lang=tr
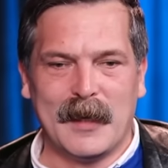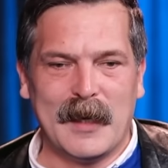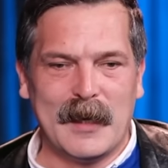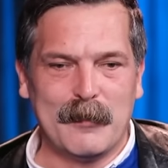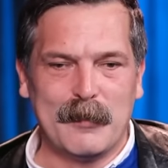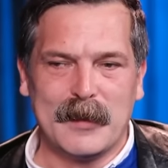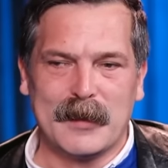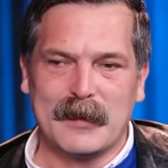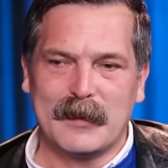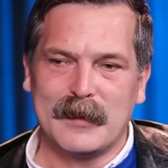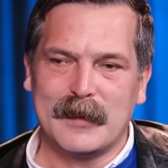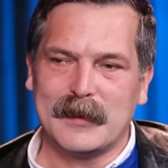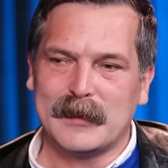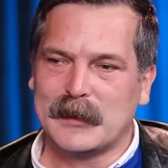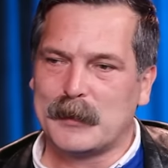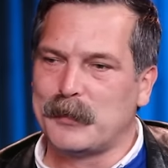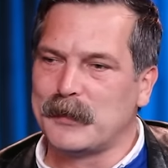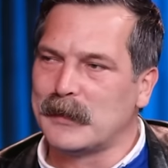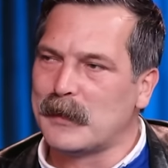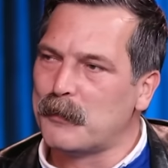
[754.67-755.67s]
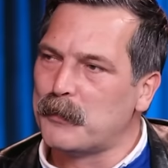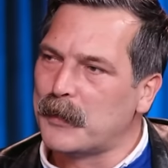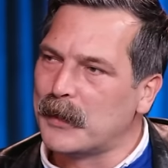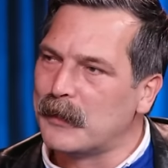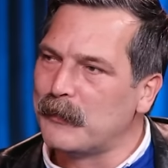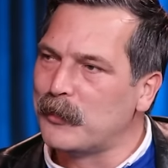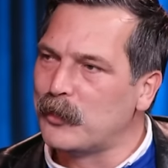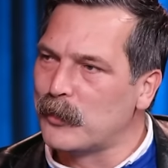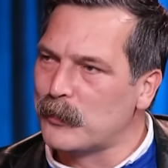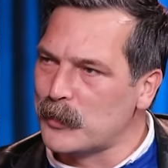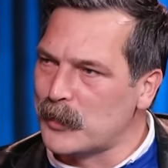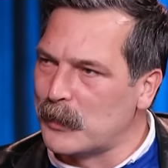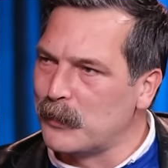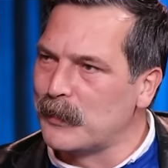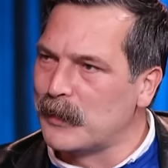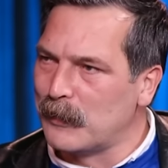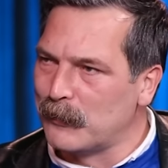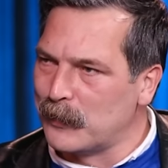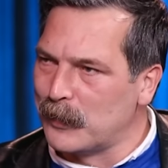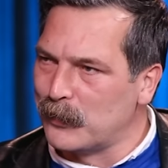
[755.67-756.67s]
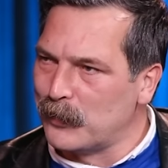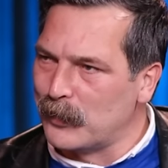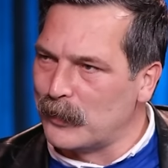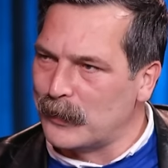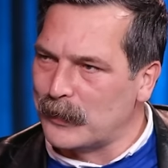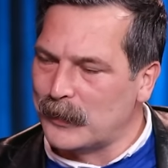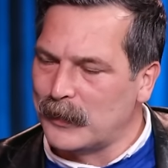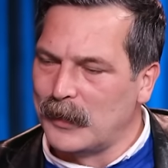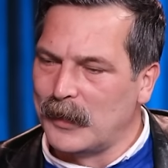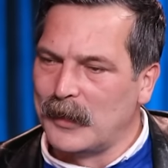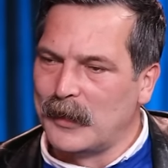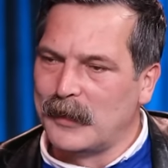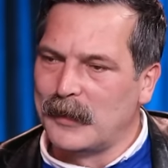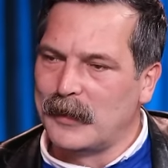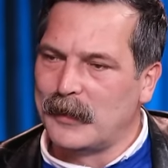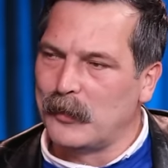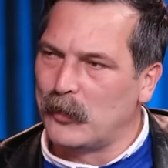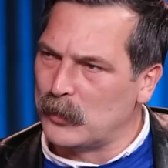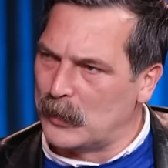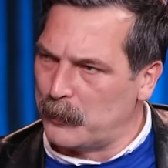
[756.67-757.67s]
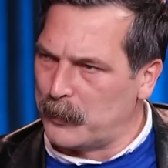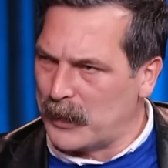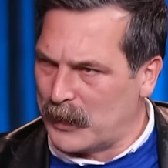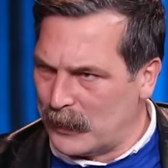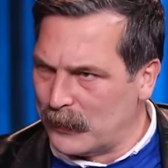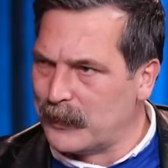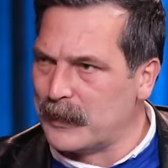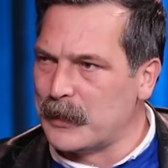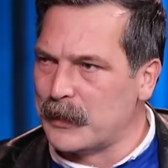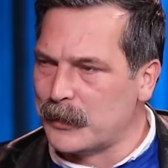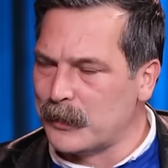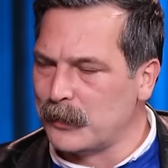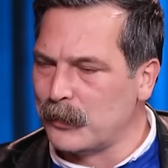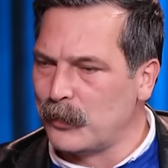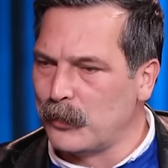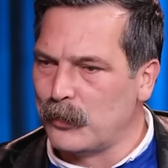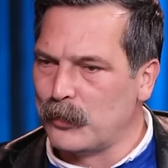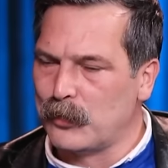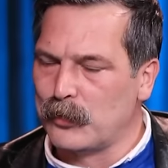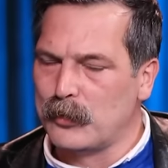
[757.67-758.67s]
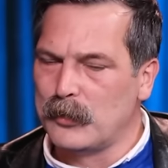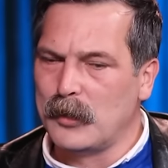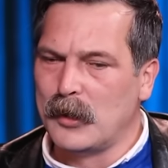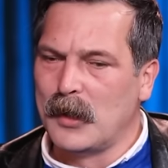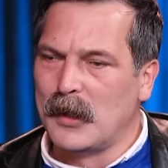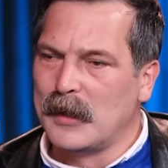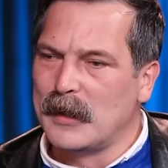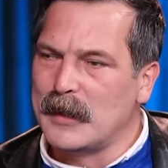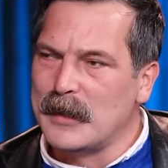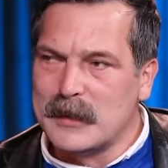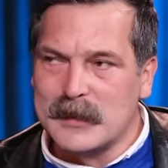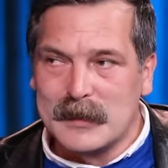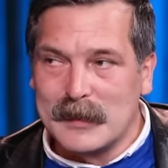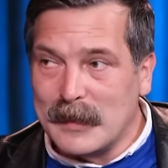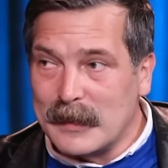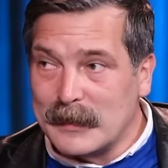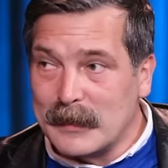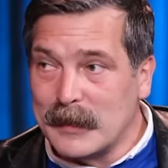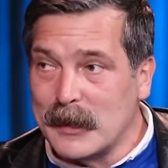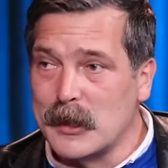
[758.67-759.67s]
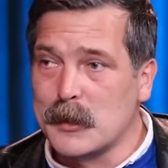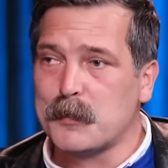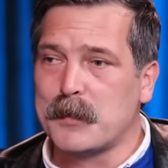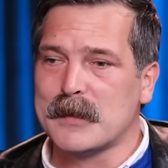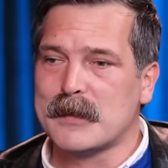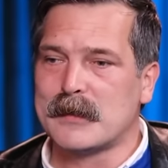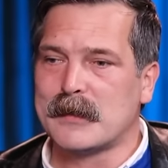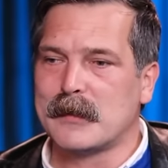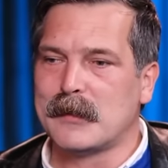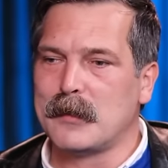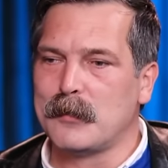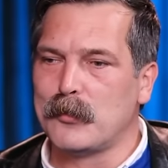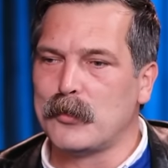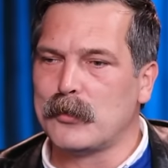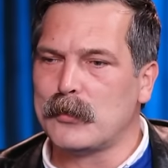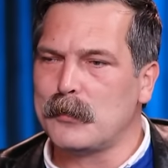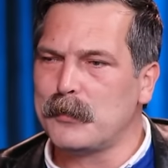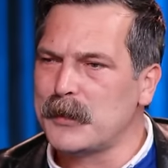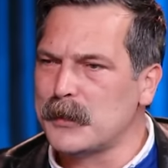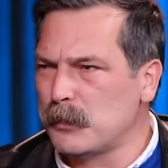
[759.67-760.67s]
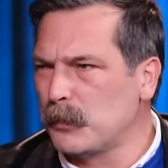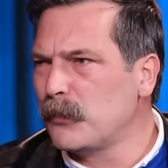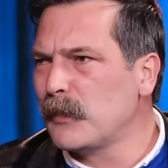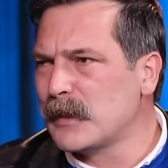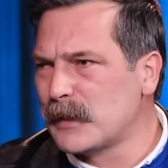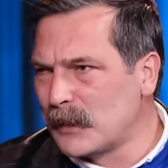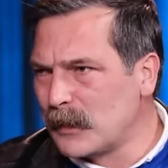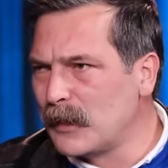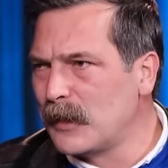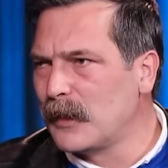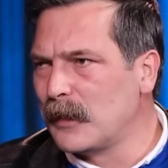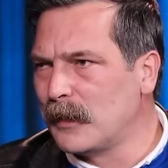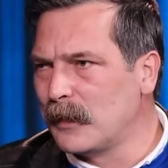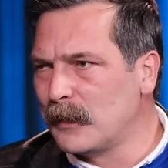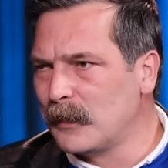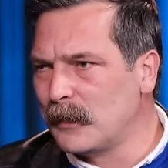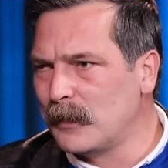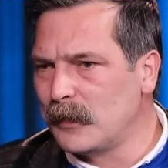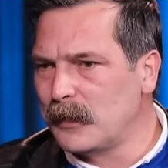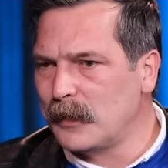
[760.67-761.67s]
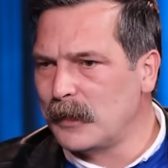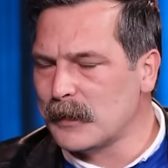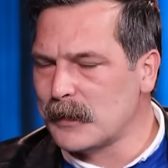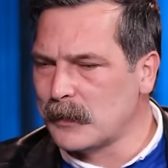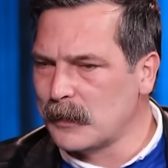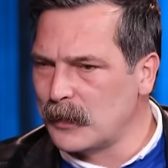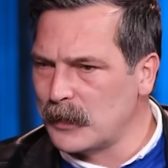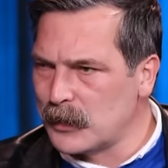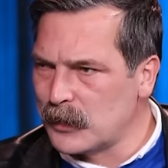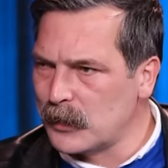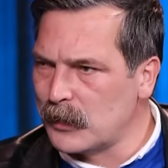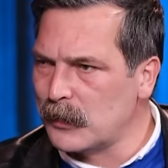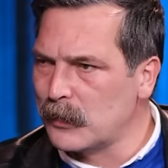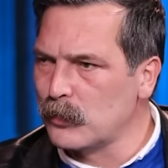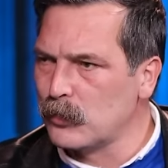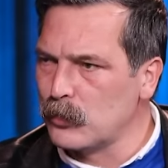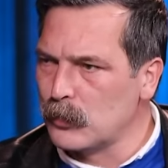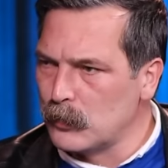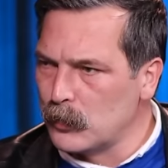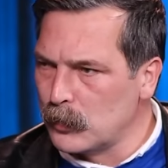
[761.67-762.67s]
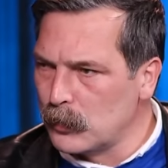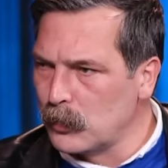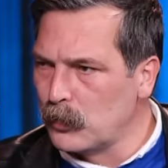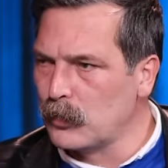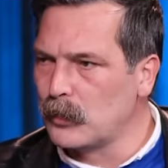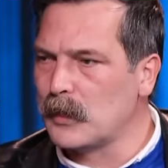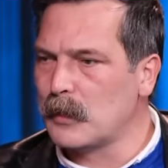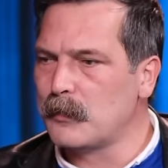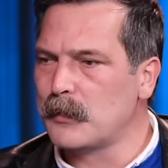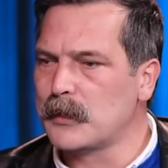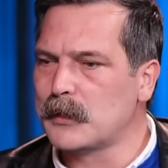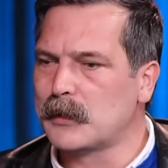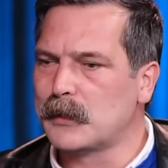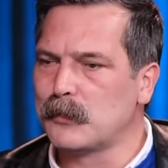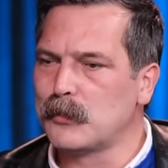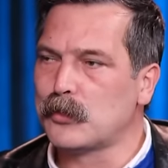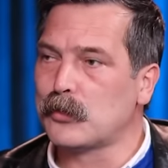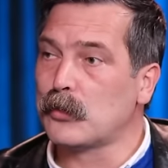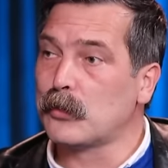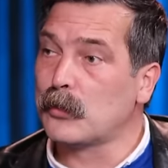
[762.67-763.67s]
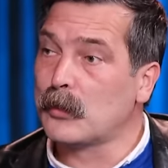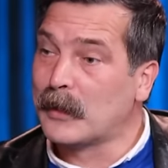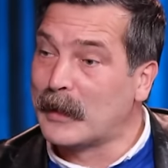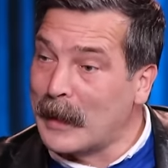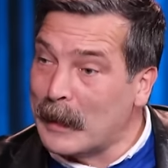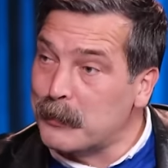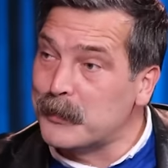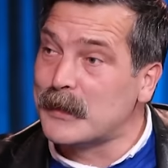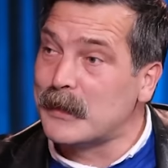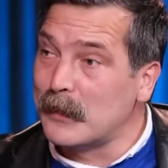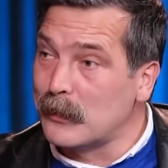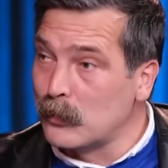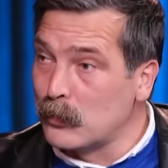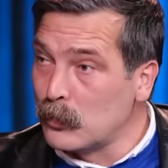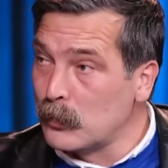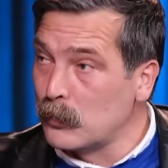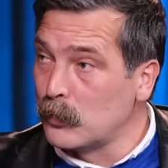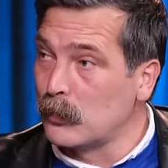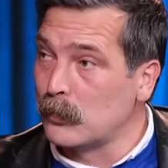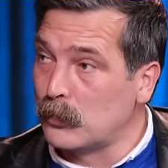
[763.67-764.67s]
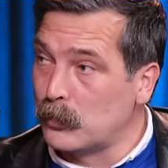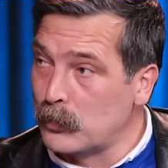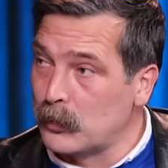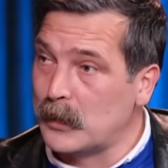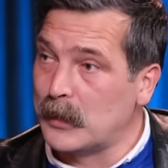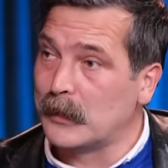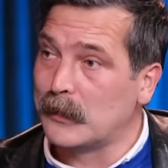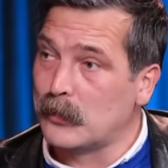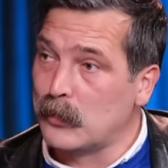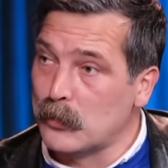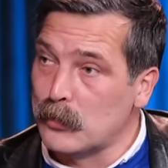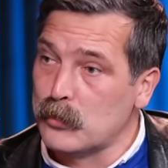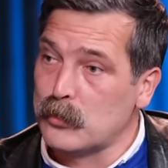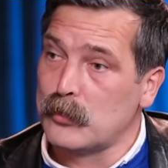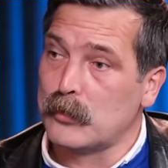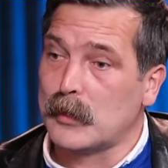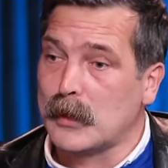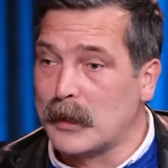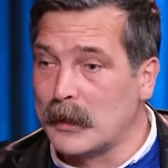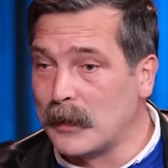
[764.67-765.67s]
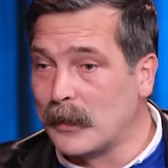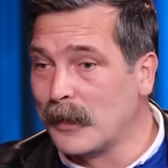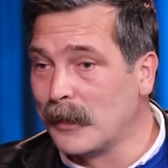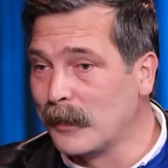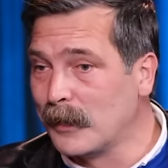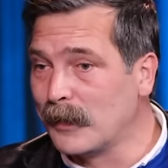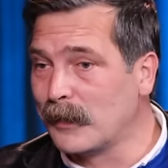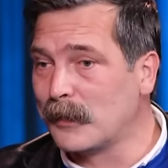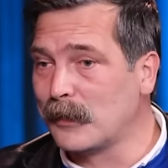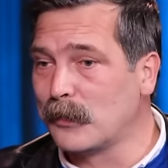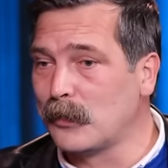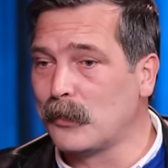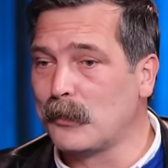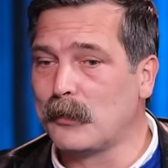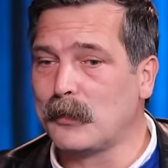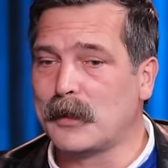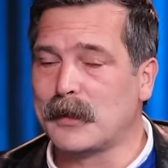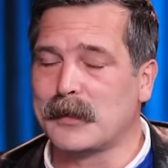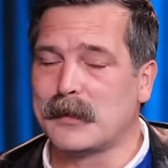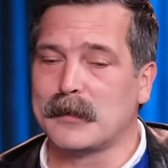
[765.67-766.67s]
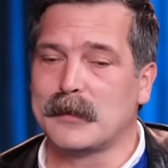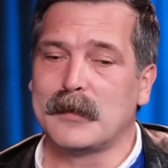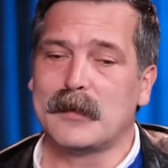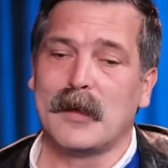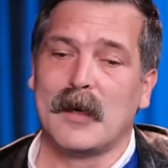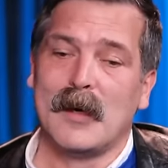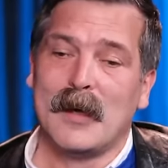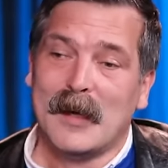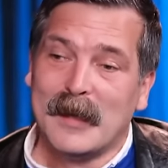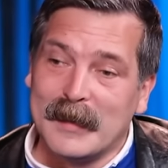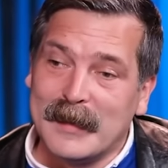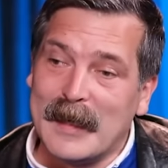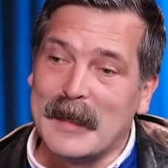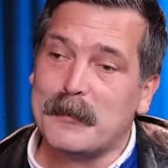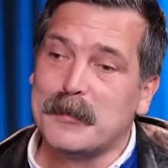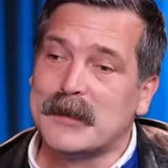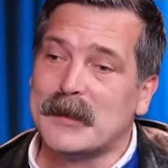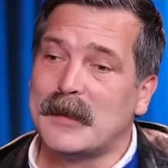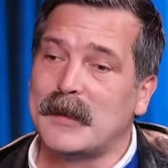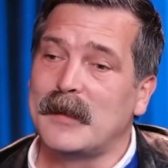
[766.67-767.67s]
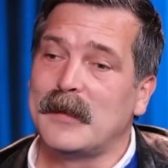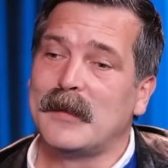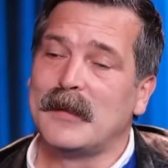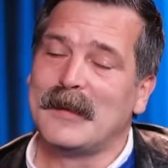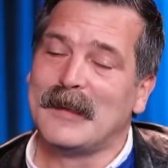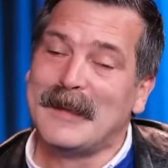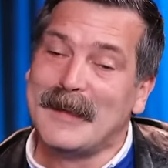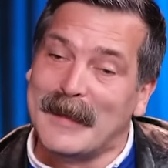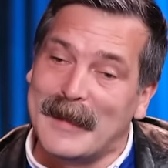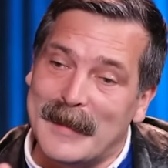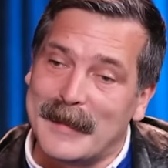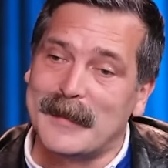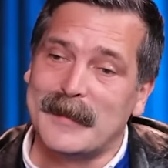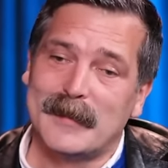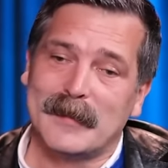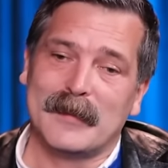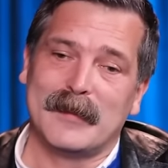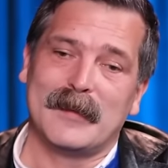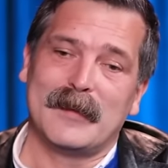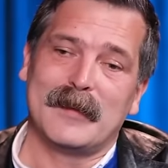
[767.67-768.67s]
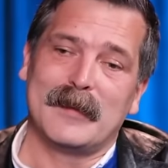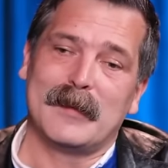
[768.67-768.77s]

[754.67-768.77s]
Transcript: emekliye cebinden para veriyormuş gibi davranıyorlar. E, o da bir anlayışın ürünü. İşçilerden hiç bahsedilmiyordu. Biz bu vesileyle e, aslında işçilerin durumunu gündemleştirmiş olduk. Gebze'nin durumunu Türkiye'de konuşulur hale getirdik. getirdik. Gebze'liler e,